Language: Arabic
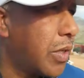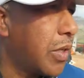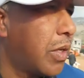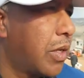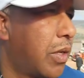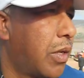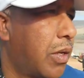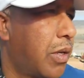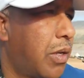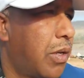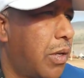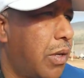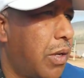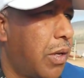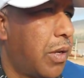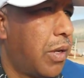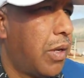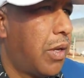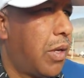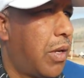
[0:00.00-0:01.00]
تكزيرت
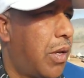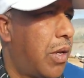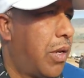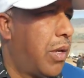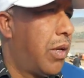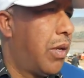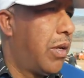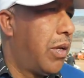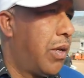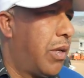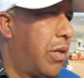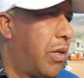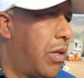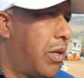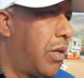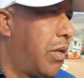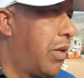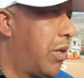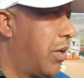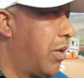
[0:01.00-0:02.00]
واش هي نتيجه
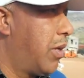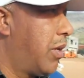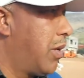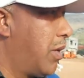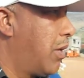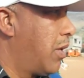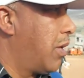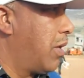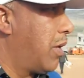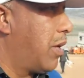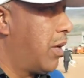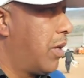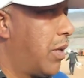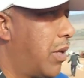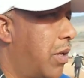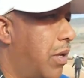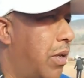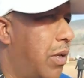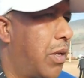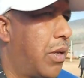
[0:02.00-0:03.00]
مقنعه لشباب اطلس
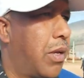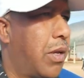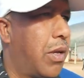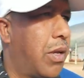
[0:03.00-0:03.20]
القصيمه